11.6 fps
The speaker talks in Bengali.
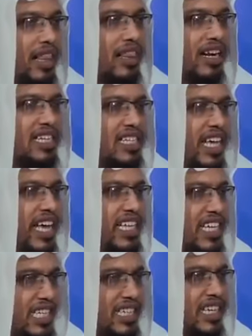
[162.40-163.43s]
আল্লাহর কাছে এই
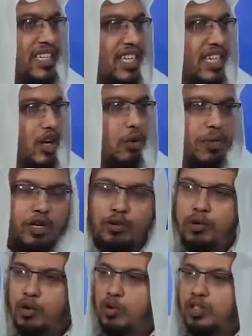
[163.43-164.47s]
জিনিসটা চাইছেন কেউ ওমরা
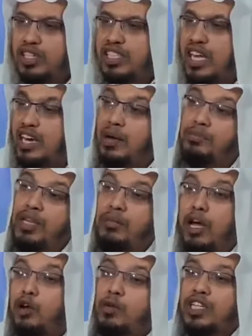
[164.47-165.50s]
তো বহু করছেন যে আল্লাহ আপনার
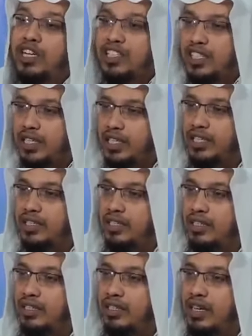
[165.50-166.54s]
ভালোবাসাটা চাই
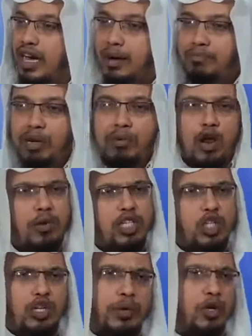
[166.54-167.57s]
আপনার
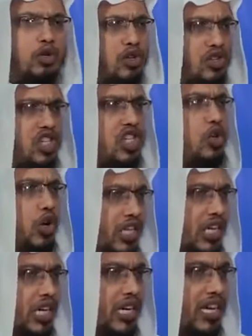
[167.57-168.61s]
ভালোবাসা যেন আমার অন্তরে সৃষ্টি
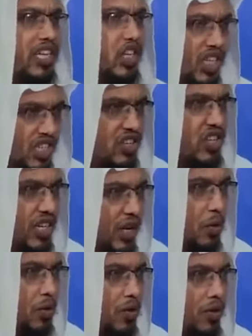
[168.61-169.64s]
হয়ে যায় এই জিনিসটা চাইছেন
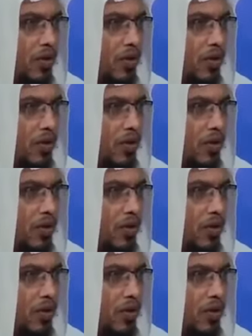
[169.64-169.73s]
কেউ